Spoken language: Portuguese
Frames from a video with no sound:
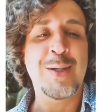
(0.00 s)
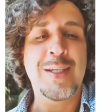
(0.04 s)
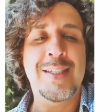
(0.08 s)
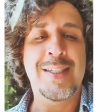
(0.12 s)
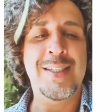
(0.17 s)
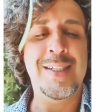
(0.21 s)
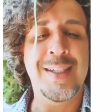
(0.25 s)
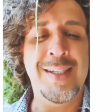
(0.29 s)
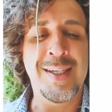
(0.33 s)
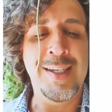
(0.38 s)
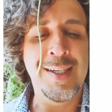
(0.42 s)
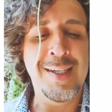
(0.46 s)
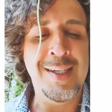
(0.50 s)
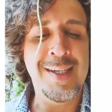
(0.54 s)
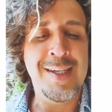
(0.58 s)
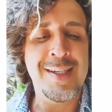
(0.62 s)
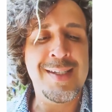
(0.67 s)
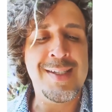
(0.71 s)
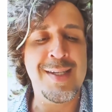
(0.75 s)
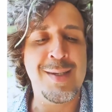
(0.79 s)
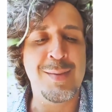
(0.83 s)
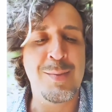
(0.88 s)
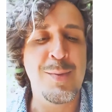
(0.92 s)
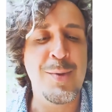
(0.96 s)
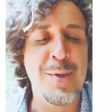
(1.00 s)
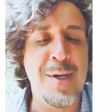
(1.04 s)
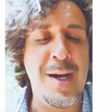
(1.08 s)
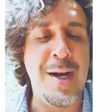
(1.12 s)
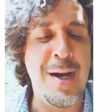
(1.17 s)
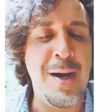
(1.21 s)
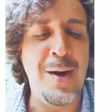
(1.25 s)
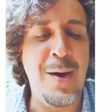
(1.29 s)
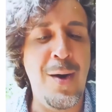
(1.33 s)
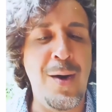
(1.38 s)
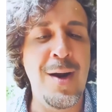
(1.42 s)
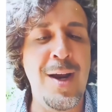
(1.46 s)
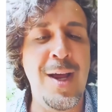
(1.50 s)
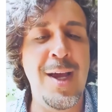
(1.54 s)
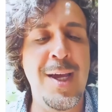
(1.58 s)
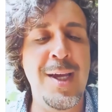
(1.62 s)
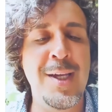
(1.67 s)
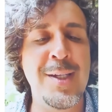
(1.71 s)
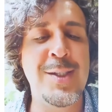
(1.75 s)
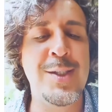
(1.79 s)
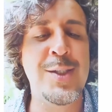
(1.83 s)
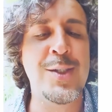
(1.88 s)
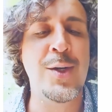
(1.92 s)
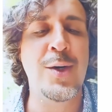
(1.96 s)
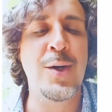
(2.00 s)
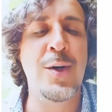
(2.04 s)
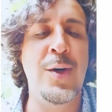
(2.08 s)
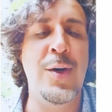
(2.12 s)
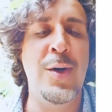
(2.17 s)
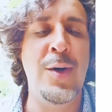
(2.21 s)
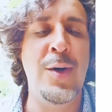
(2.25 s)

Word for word: esse samburá. Olha isso!